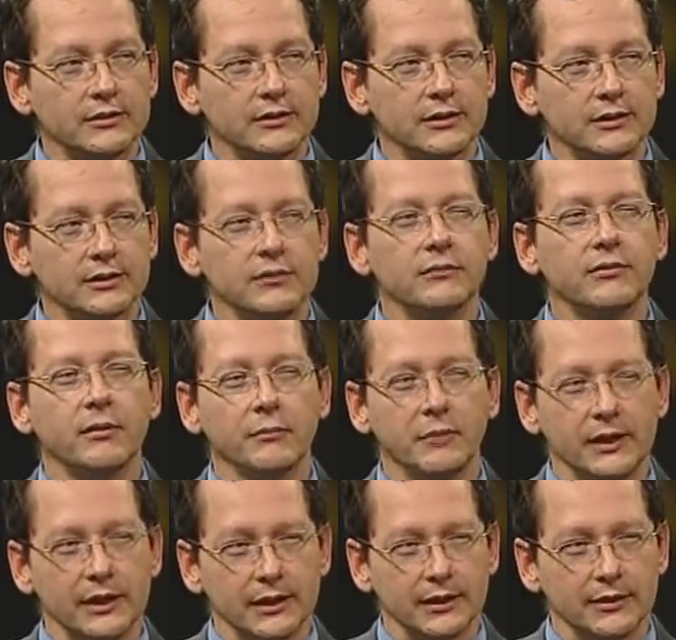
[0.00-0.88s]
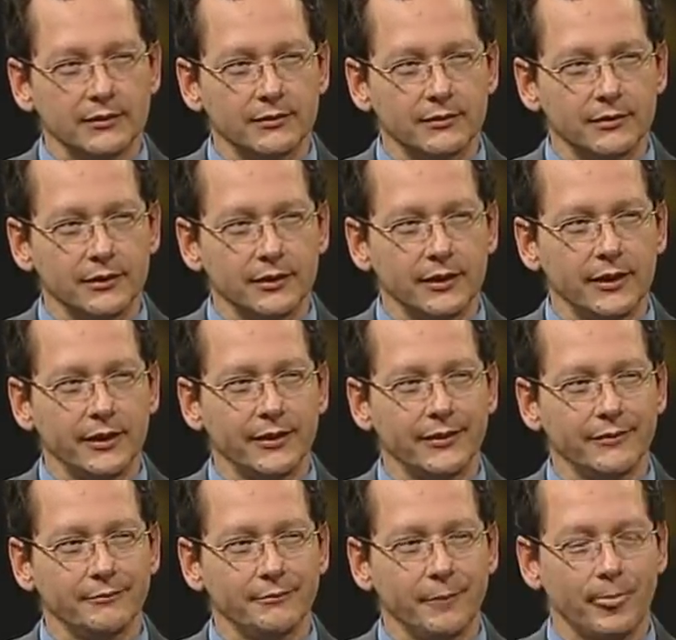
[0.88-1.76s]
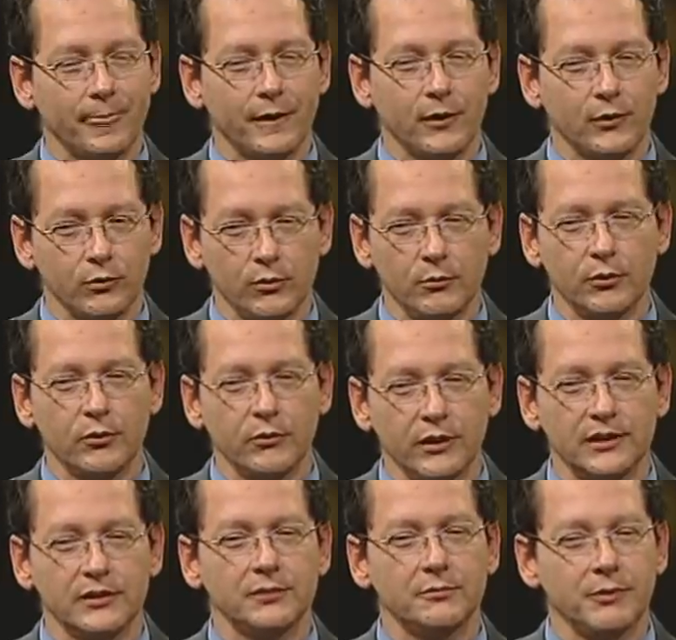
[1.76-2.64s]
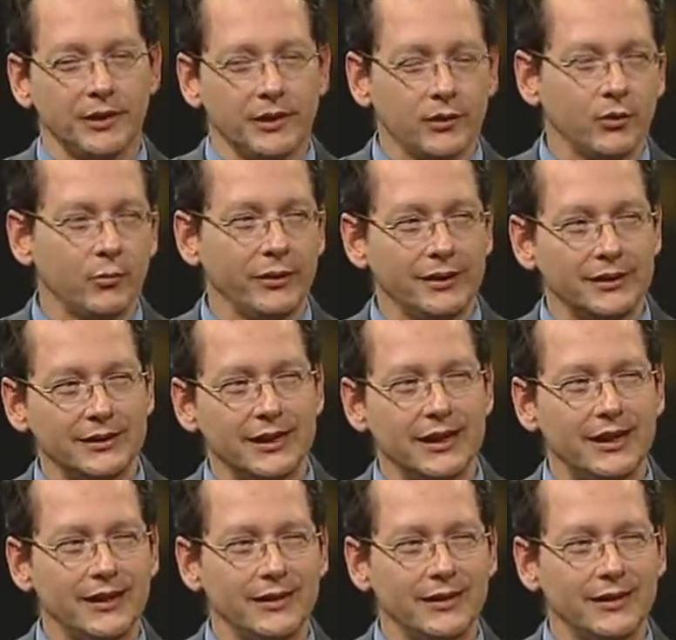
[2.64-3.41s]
me gustó más la película antigua, la, versión vieja.